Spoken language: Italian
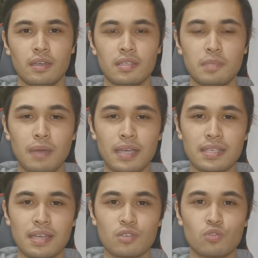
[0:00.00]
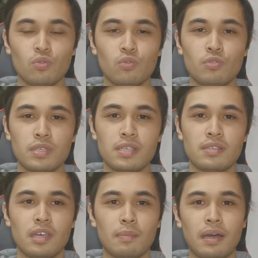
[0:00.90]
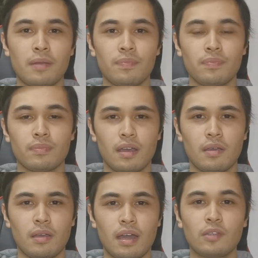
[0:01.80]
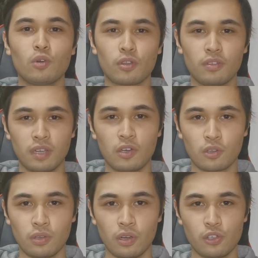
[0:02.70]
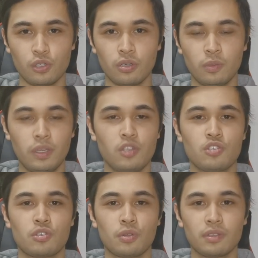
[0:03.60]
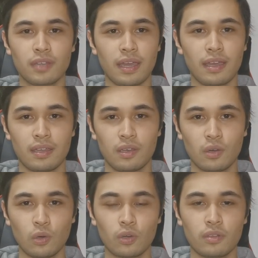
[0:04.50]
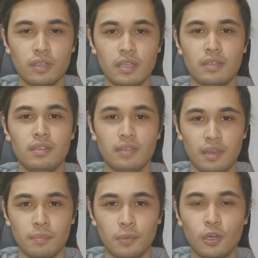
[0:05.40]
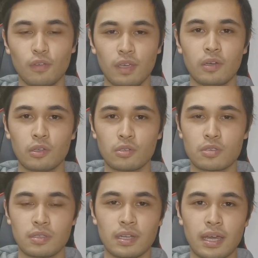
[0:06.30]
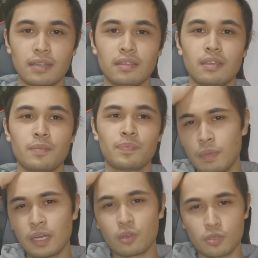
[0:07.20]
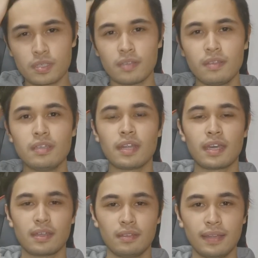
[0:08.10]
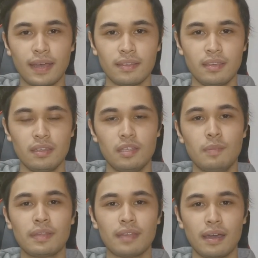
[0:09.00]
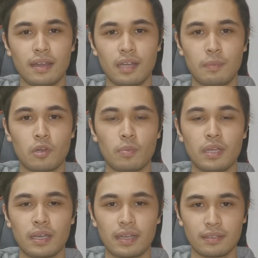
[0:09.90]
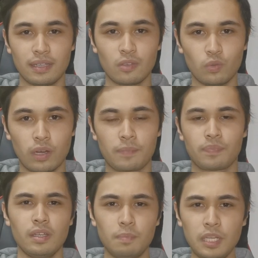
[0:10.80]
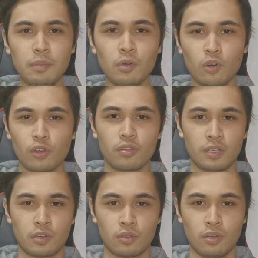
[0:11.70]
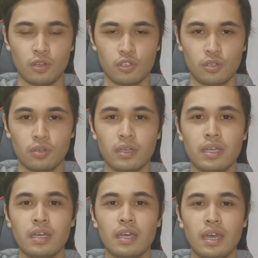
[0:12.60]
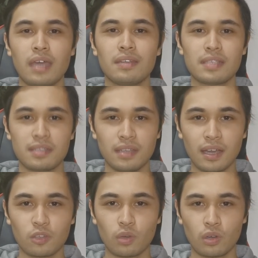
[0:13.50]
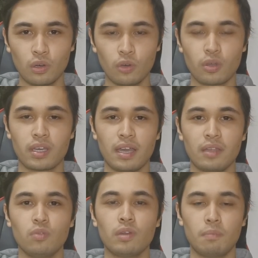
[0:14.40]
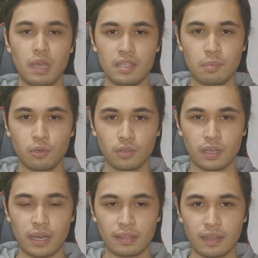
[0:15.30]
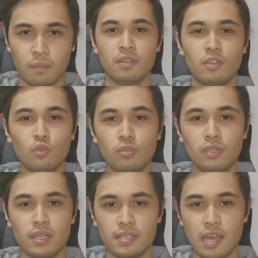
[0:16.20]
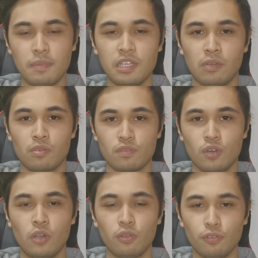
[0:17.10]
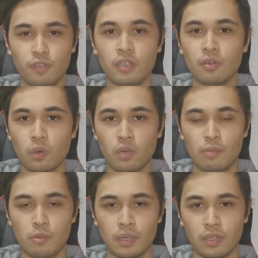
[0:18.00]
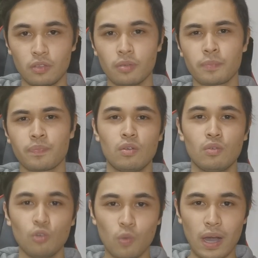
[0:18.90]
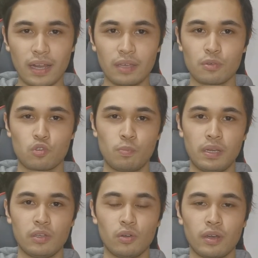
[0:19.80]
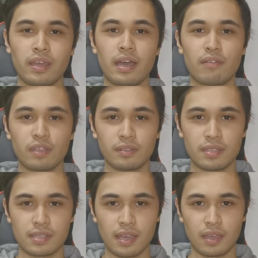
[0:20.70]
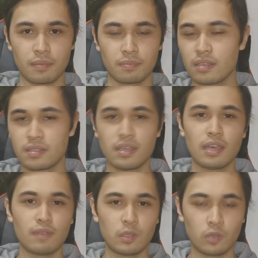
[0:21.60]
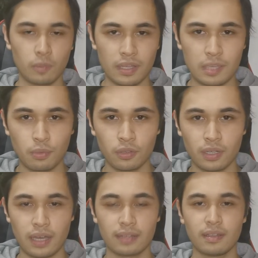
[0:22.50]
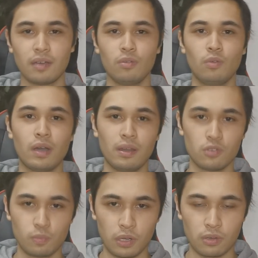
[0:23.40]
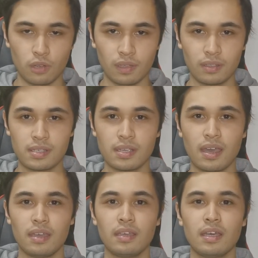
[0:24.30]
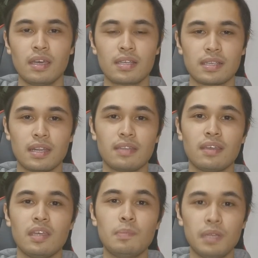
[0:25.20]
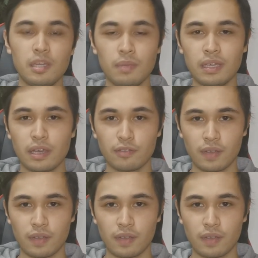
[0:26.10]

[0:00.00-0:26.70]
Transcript: si basa su un sistema ad ordine cronologico, quindi ci sono tre ordini di tempo che vengono considerati per consentire ai candidati di mandare la propria candidatura. Il primo ordine cronologico è destinato a coloro che hanno una media ponderata di tutti gli esami che hanno svolto fino a quel momento uguale o superiore a 26. Se avete una media ponderata uguale o superiore a 26, sarete i primi a